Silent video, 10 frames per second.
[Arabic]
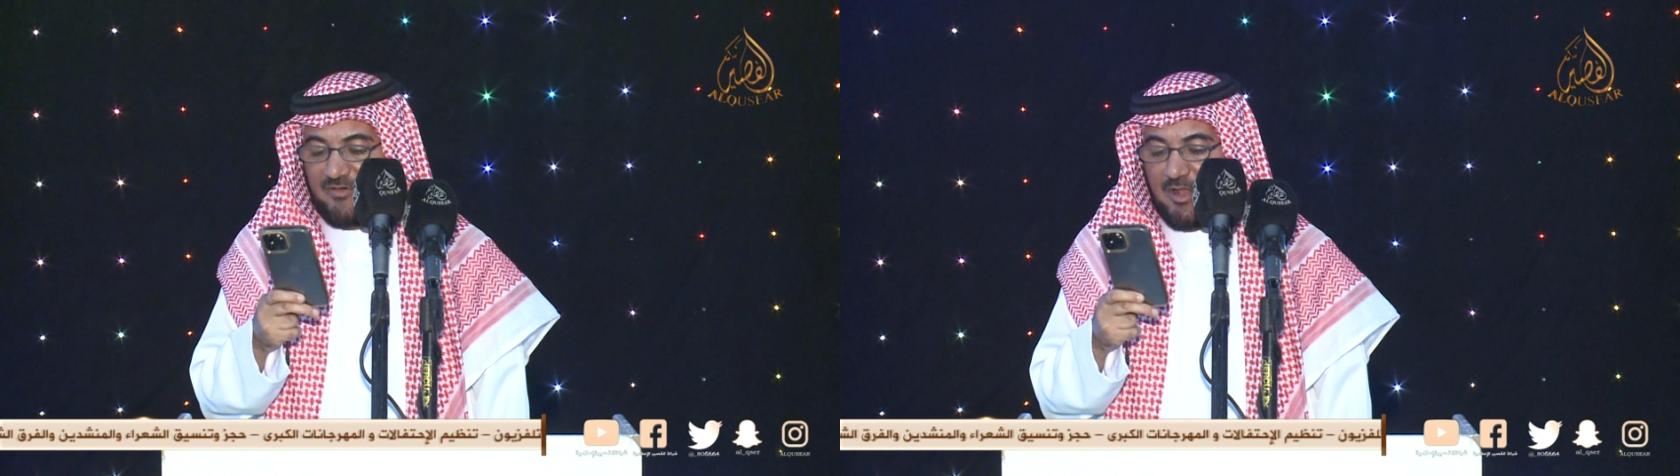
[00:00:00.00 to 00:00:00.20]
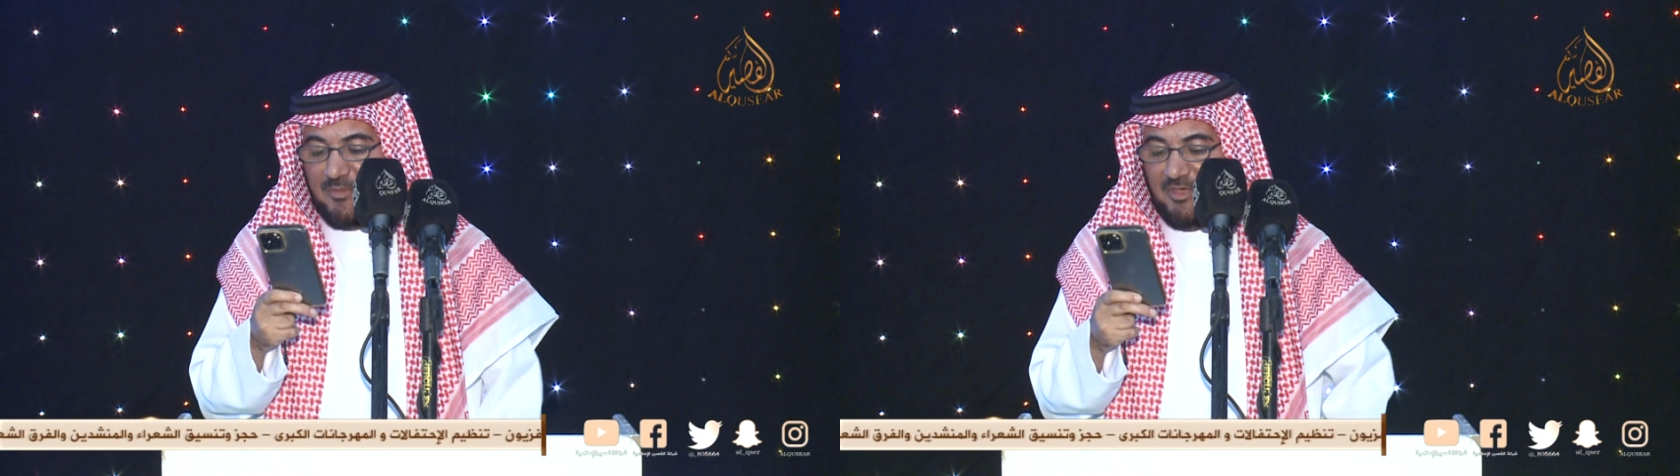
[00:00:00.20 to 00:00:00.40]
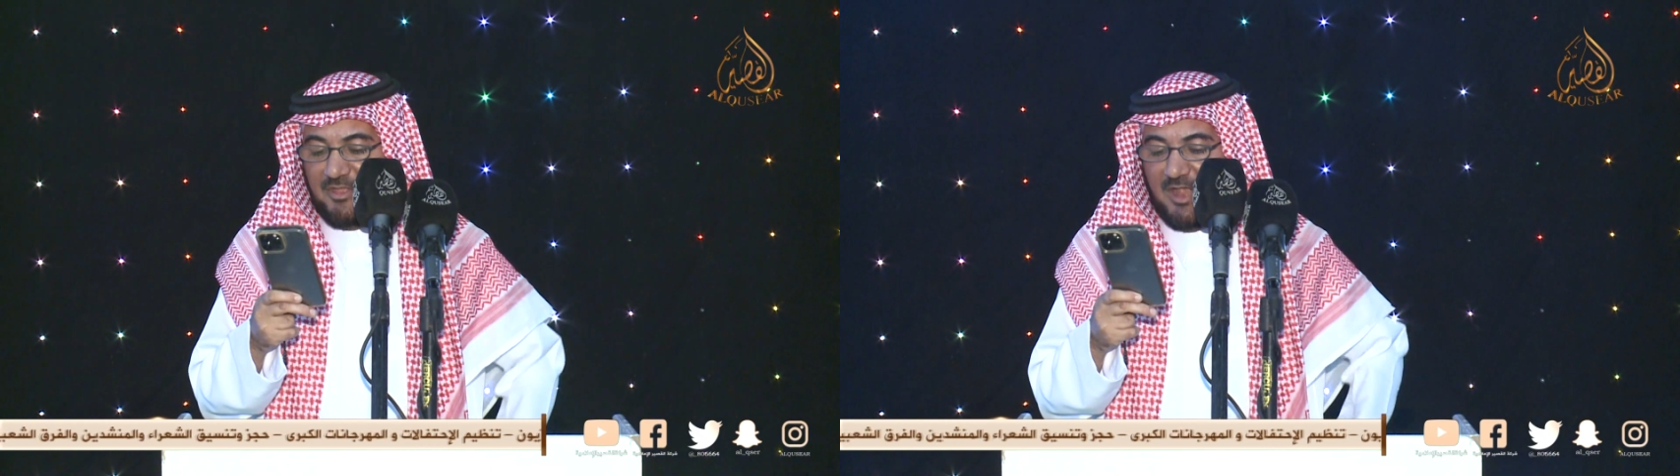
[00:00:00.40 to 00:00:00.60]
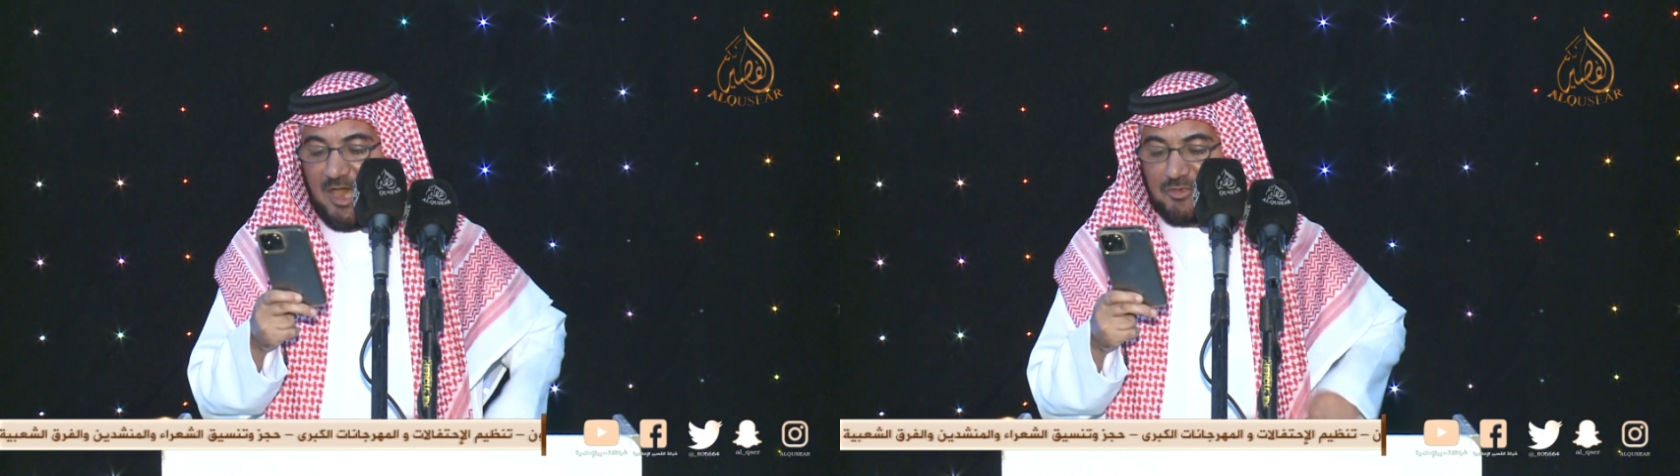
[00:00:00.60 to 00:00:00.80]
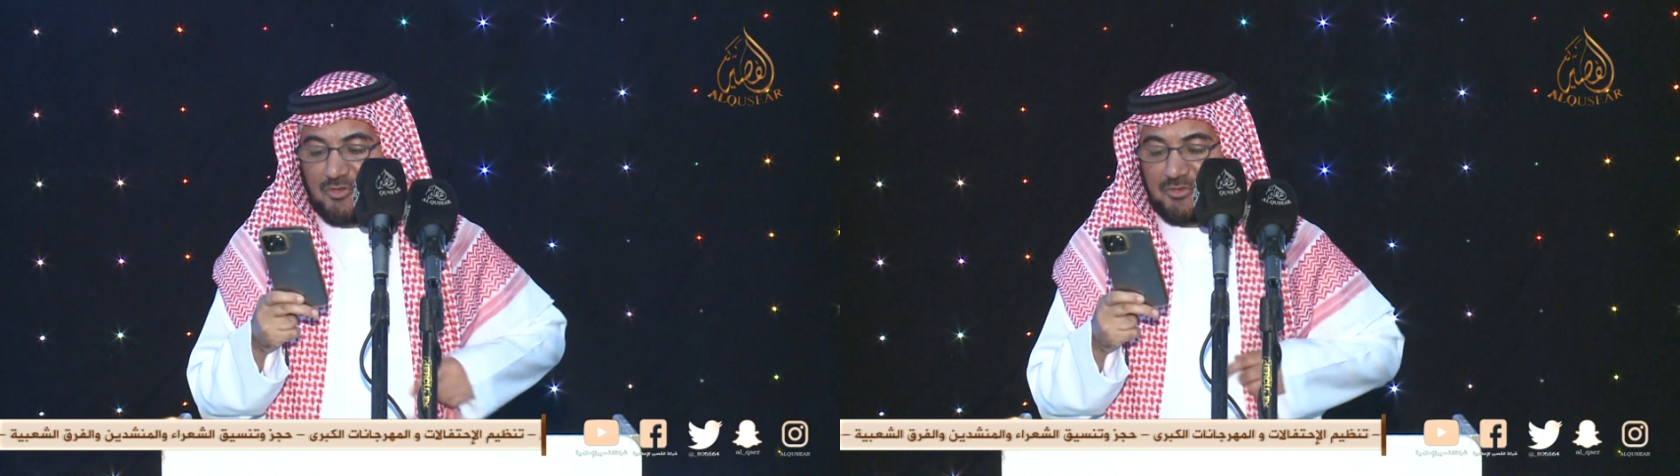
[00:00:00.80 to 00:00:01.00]
في
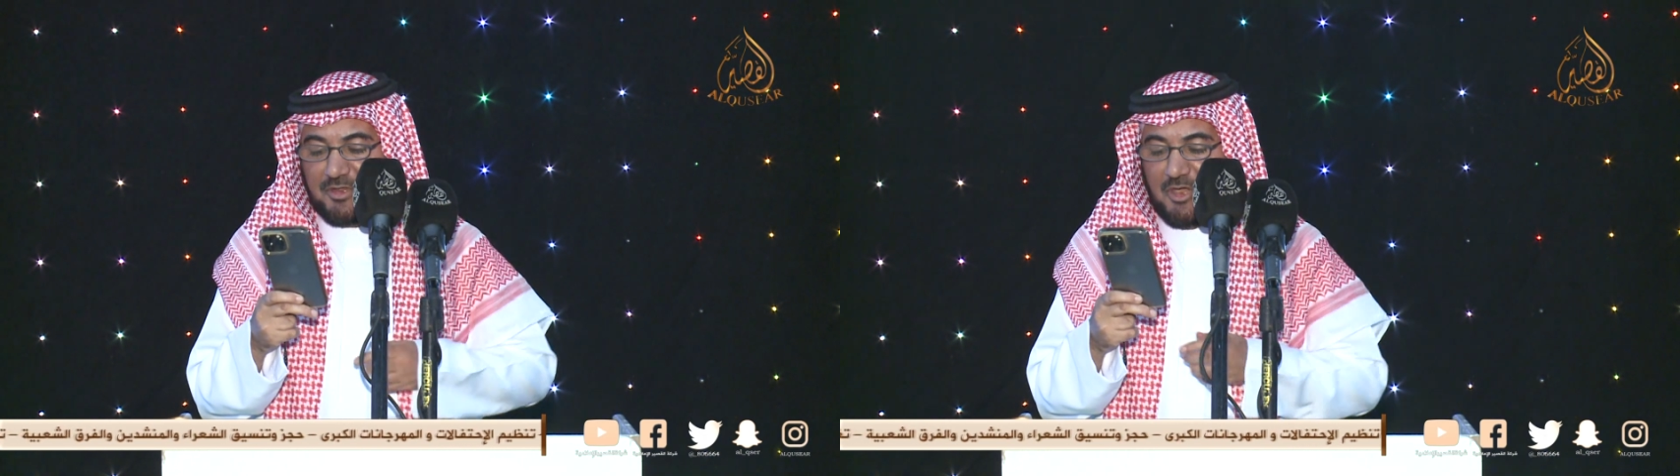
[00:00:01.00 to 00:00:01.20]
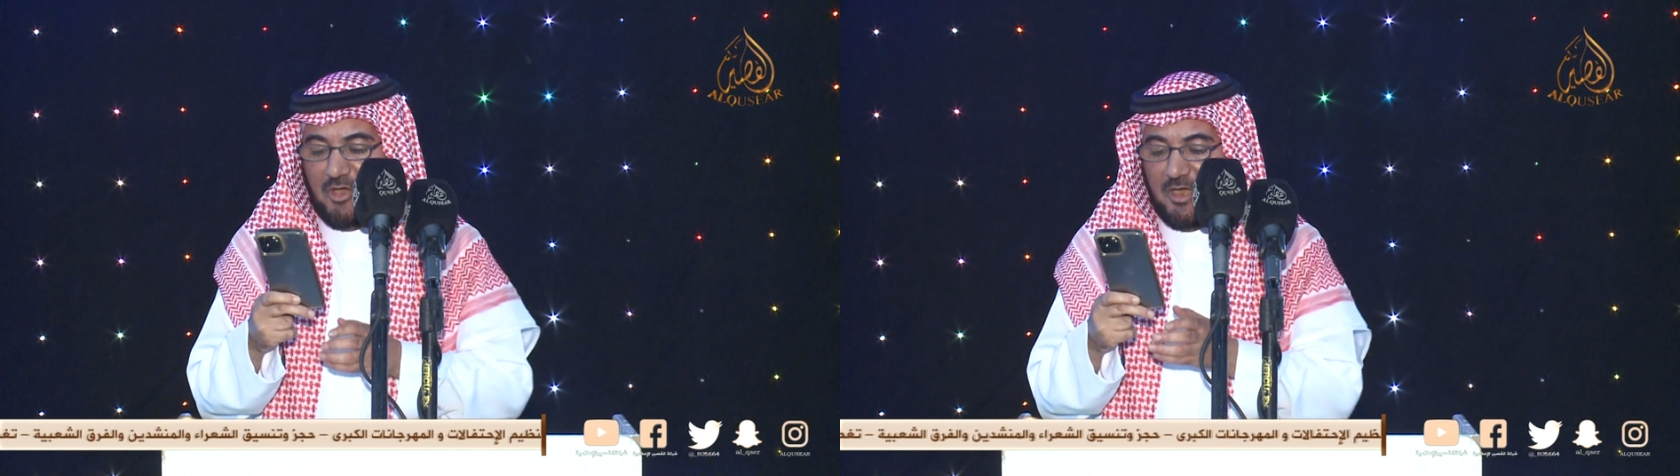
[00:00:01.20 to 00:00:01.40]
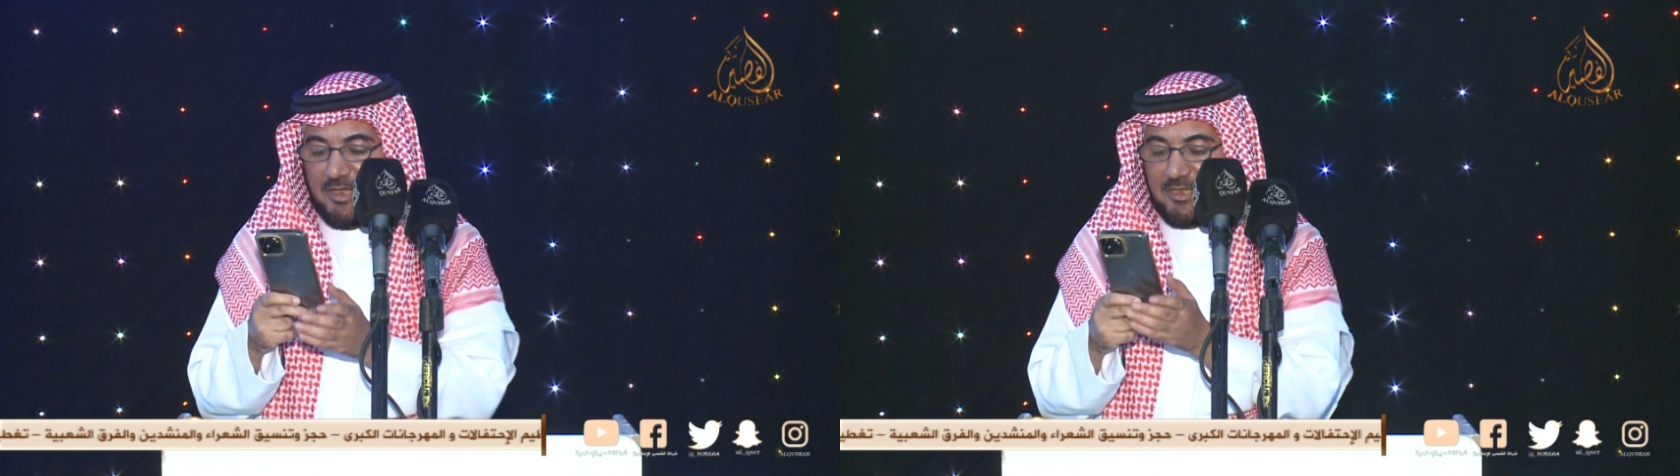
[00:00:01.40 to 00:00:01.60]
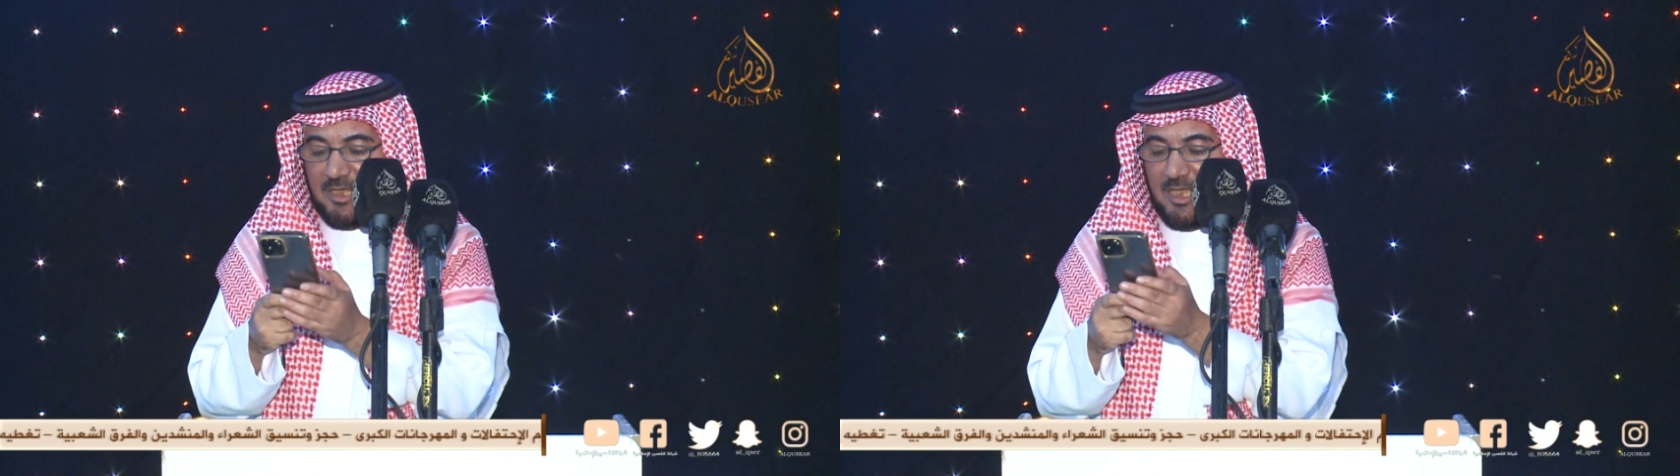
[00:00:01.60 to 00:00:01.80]
المعضلات ودروعك